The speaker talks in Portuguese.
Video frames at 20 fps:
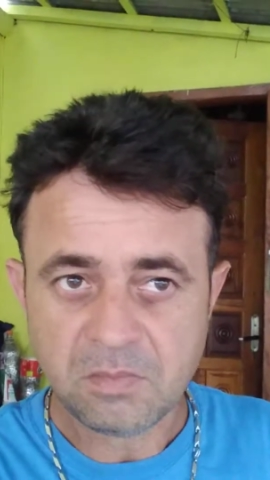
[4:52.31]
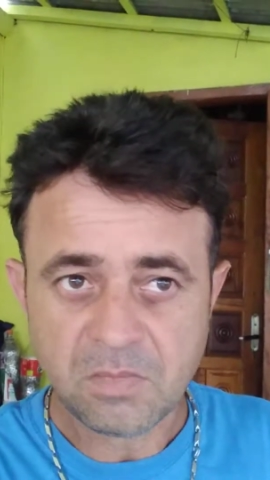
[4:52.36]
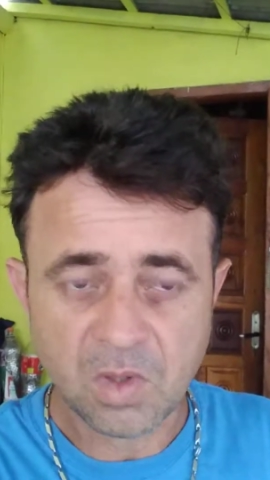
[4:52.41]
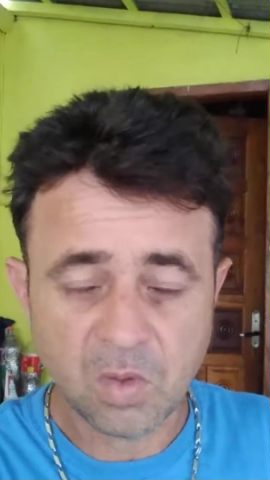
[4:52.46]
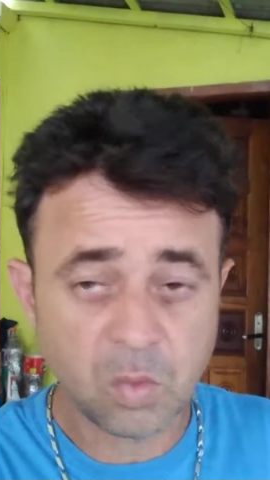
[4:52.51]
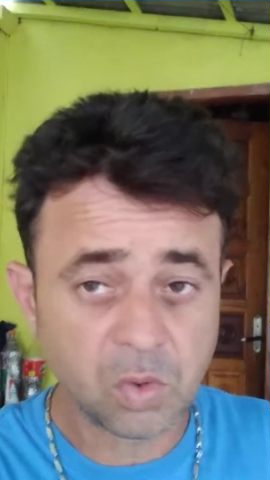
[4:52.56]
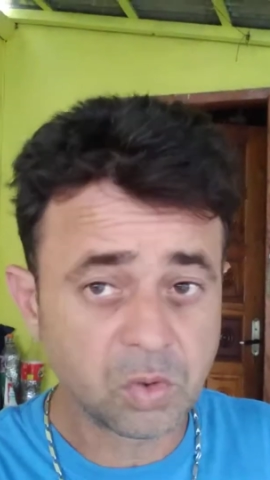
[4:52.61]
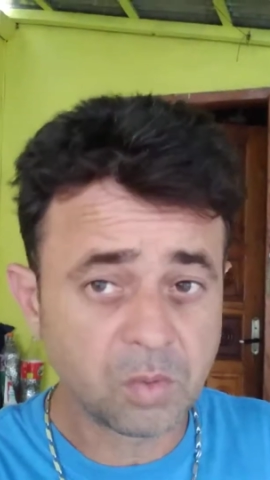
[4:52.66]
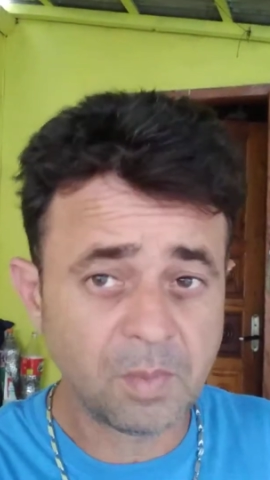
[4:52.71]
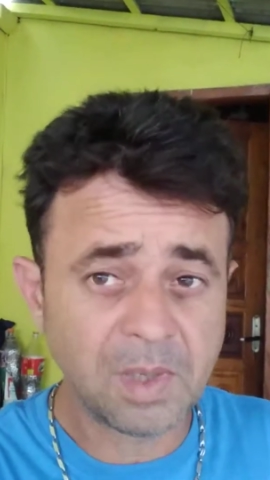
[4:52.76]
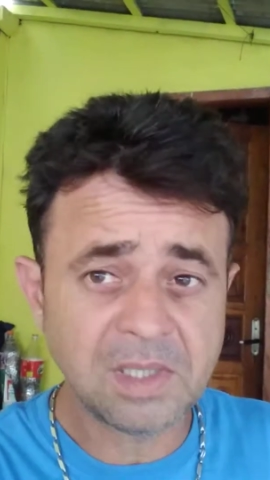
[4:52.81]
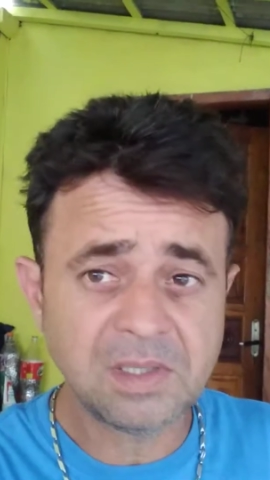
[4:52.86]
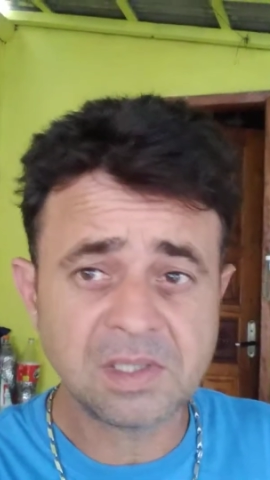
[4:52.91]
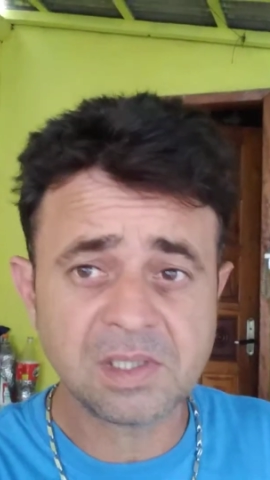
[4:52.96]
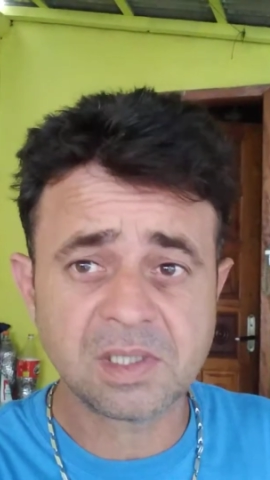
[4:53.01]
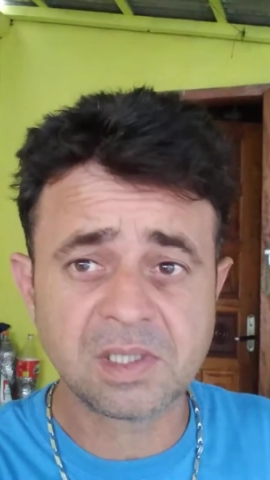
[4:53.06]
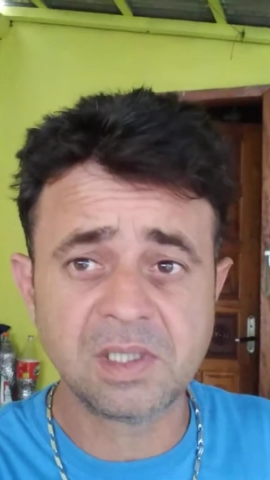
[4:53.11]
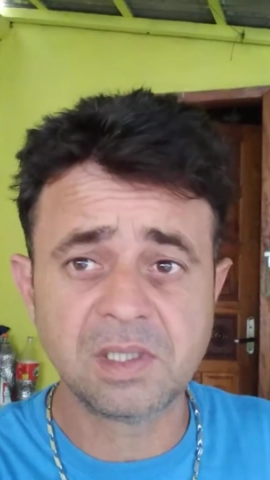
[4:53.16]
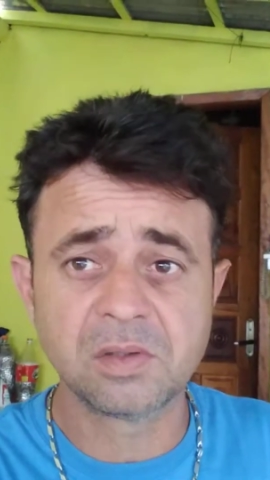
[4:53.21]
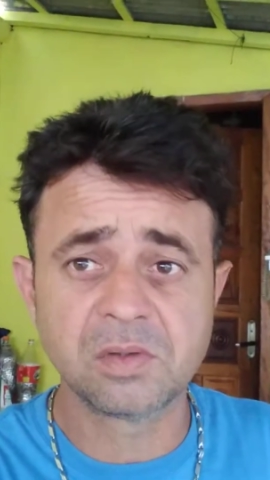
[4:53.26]
Quanto mais
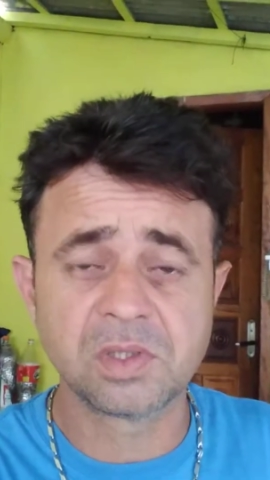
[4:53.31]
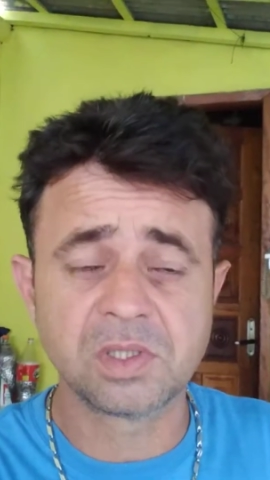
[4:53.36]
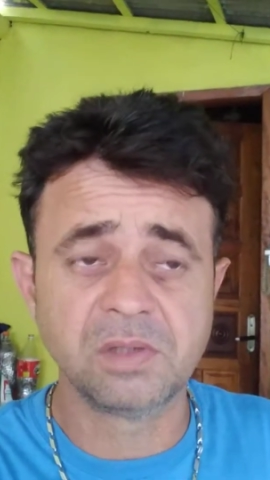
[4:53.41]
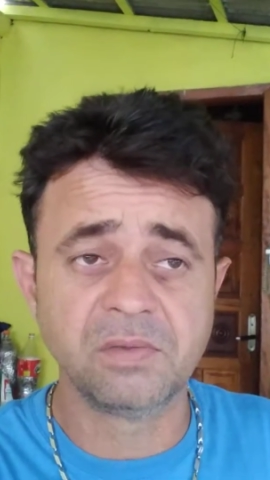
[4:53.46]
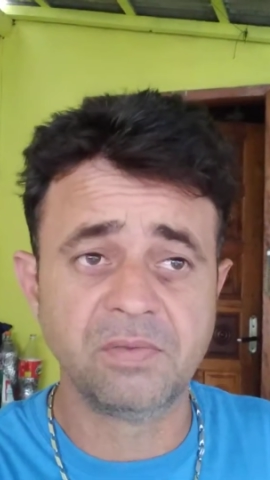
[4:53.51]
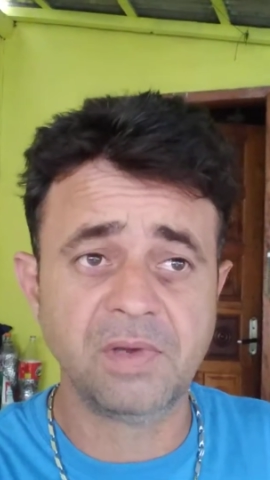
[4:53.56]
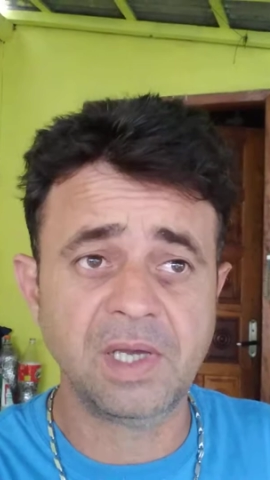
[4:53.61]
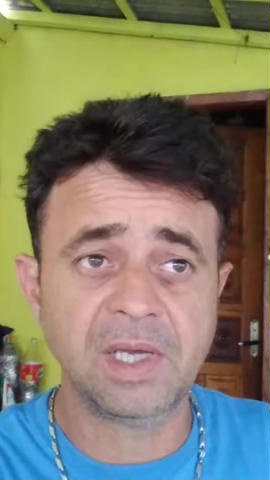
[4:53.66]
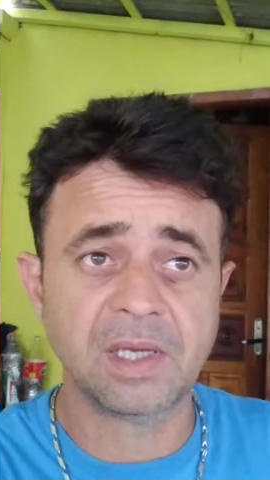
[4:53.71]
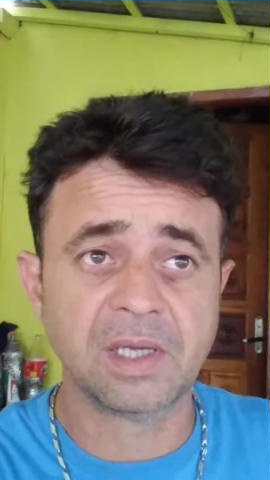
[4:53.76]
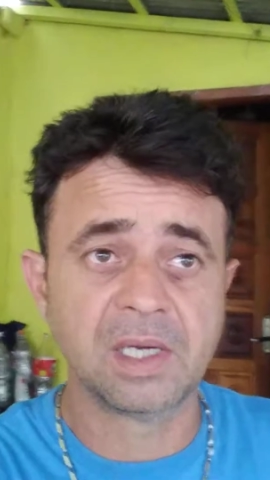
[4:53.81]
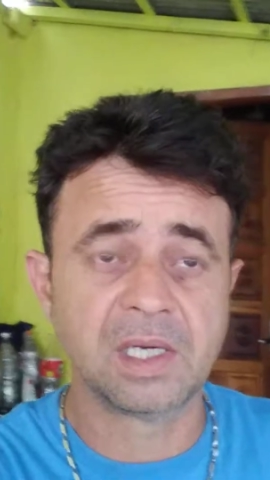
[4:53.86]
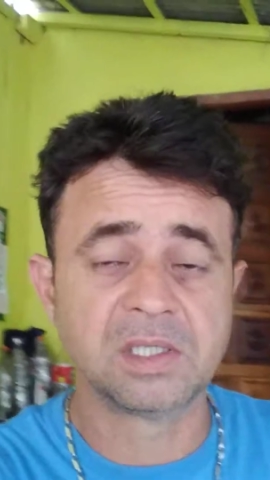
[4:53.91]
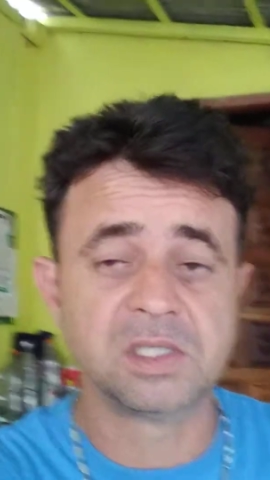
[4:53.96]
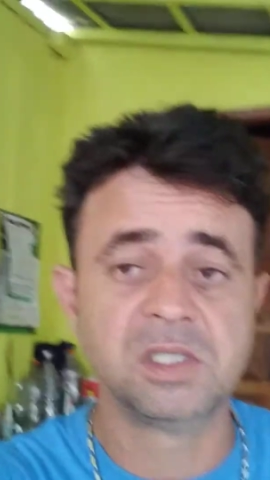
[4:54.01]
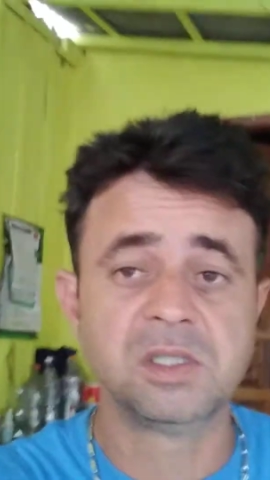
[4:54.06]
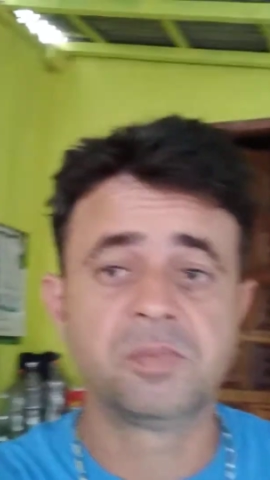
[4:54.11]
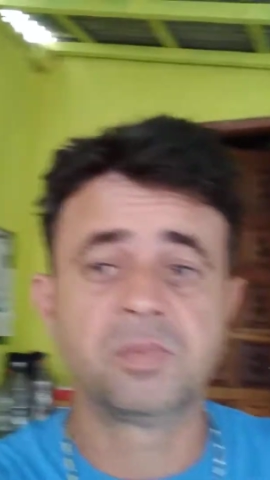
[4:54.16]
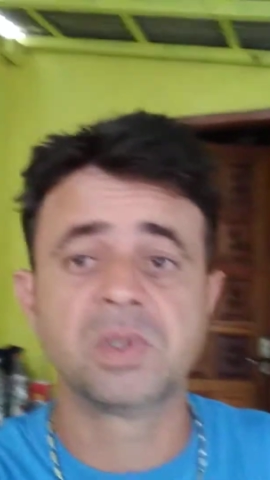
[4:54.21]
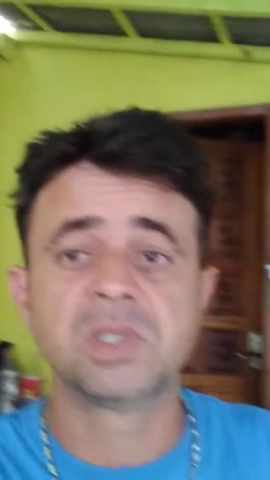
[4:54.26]
inscrito tiver, a
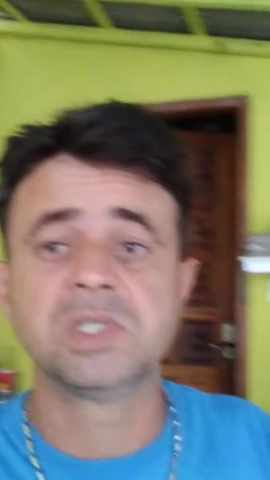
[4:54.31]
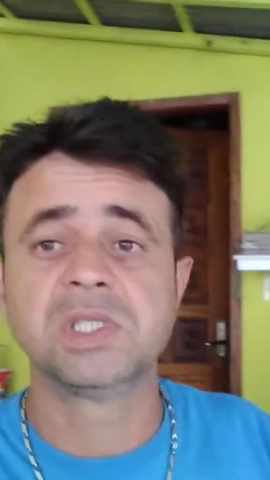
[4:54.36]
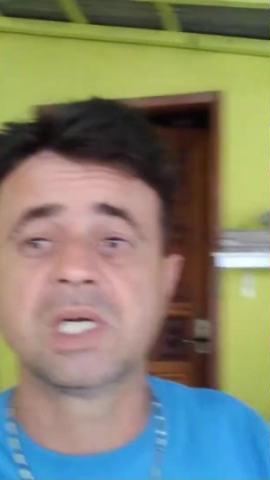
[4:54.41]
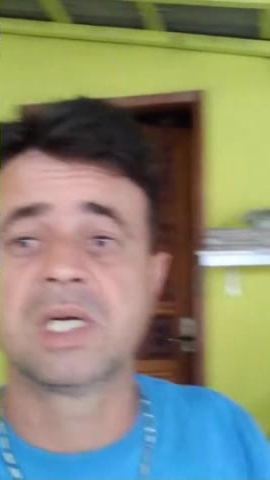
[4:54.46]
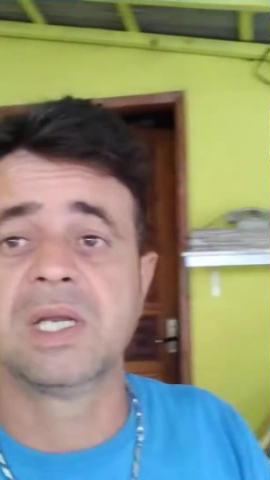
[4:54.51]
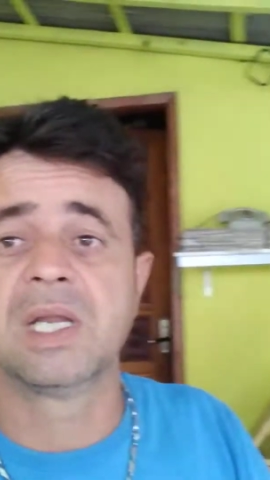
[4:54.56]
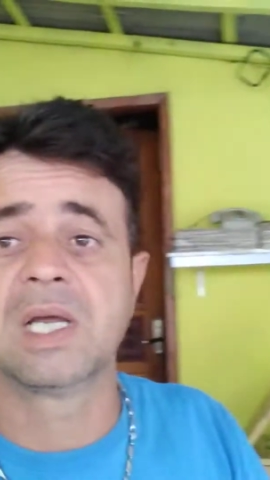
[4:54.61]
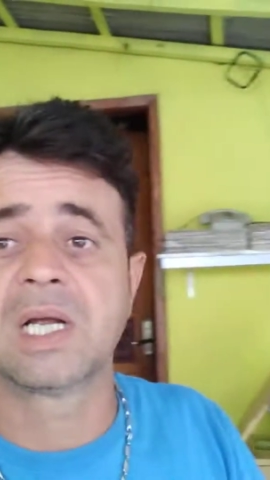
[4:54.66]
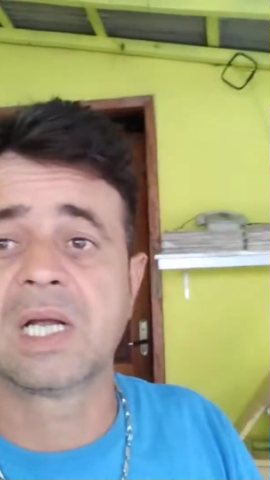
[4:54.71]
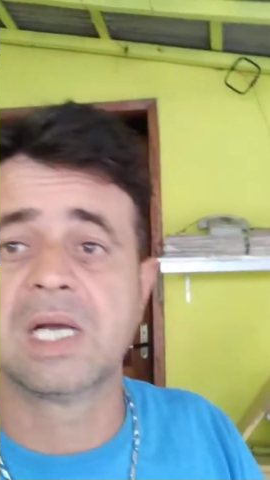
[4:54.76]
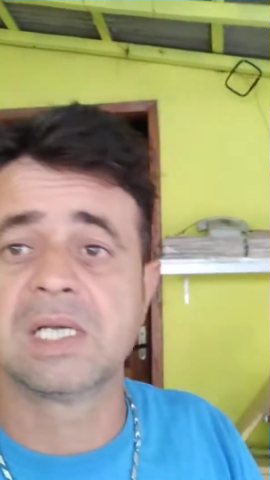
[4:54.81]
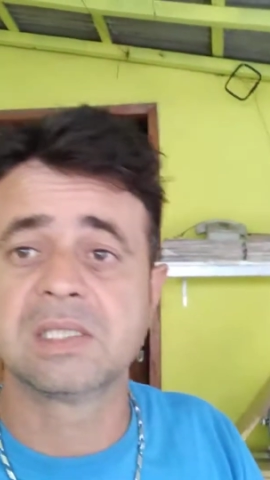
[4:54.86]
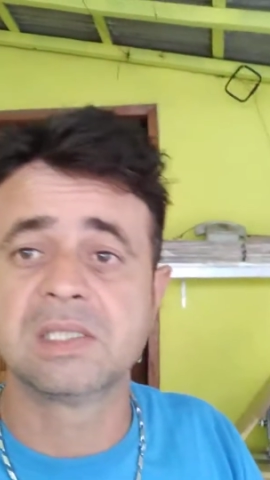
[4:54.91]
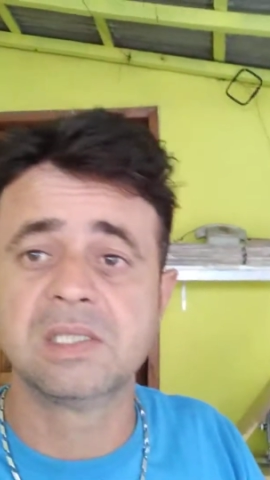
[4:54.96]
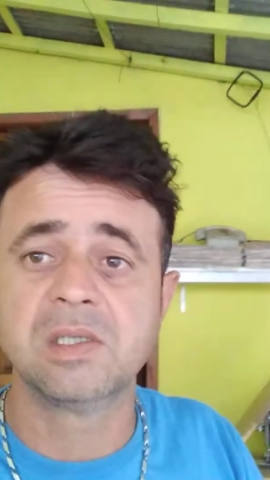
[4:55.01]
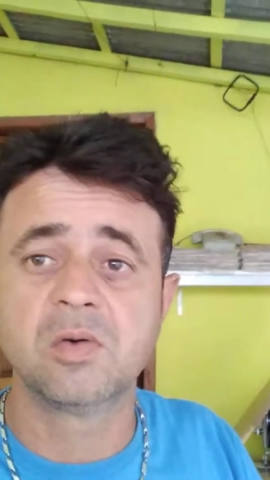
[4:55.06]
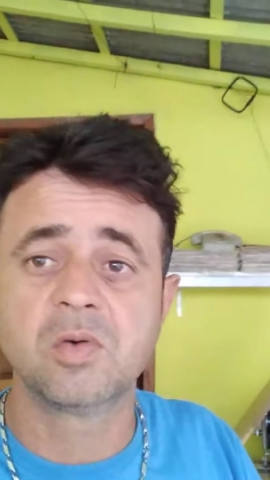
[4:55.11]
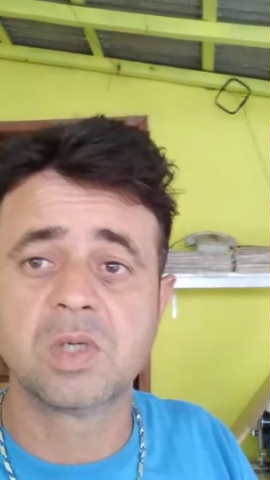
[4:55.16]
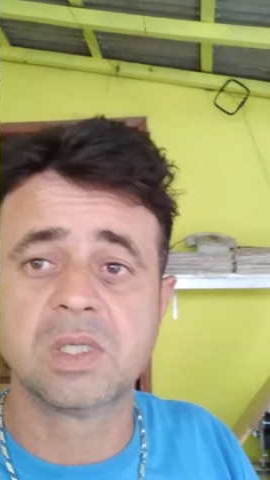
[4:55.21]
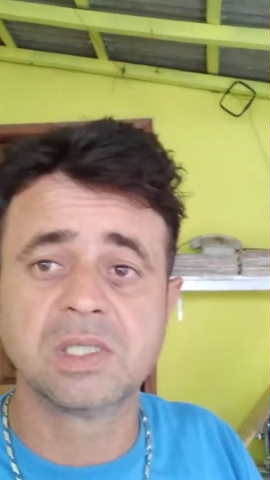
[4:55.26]
gente pode chegar na casa de
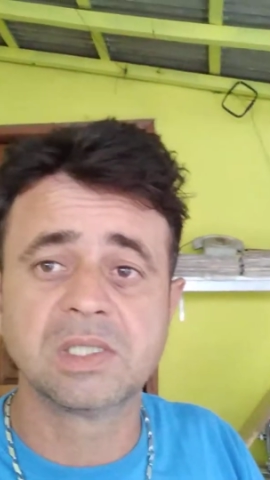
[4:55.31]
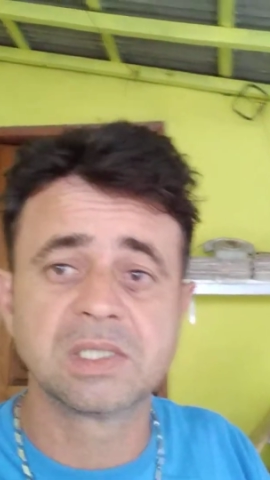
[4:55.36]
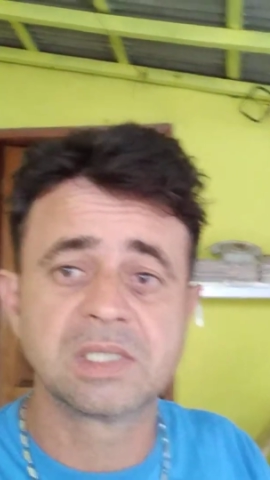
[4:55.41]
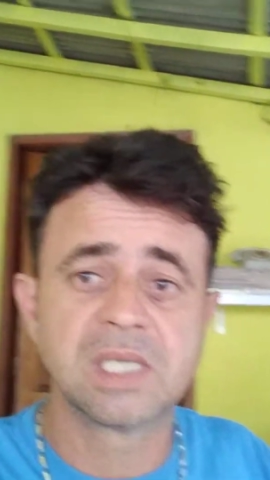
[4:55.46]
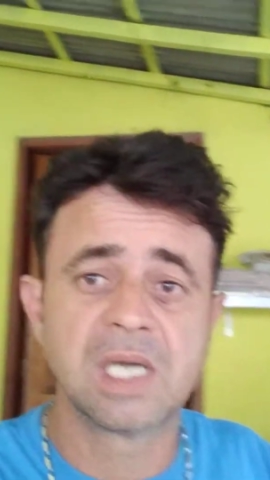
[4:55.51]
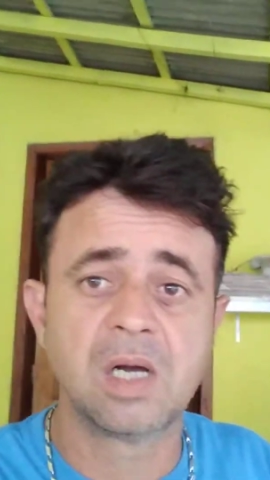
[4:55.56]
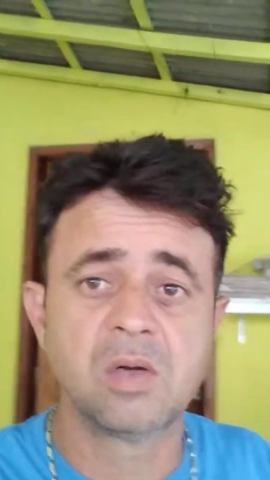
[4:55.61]
alcançar